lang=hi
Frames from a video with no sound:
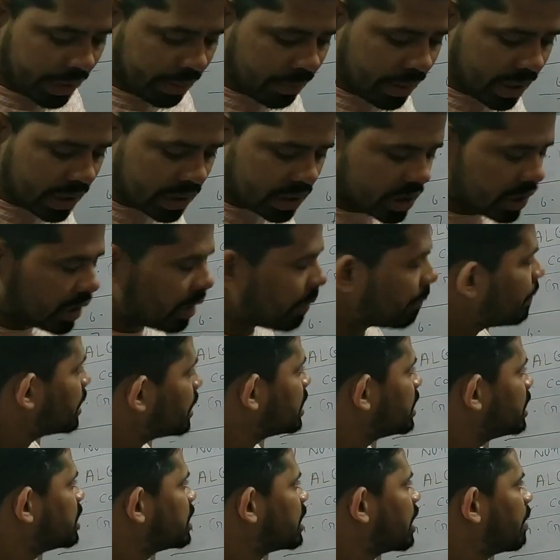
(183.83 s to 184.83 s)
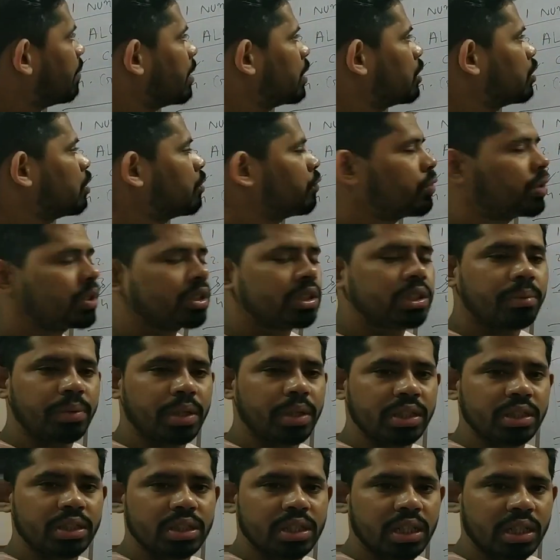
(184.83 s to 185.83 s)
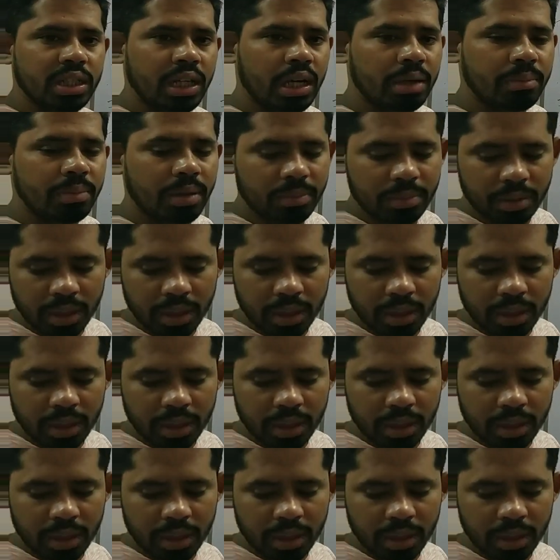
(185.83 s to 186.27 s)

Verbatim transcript: एट मार्क्स का नंबर सिस्टम है जो फर्स्ट चैप्टर जिसका नाम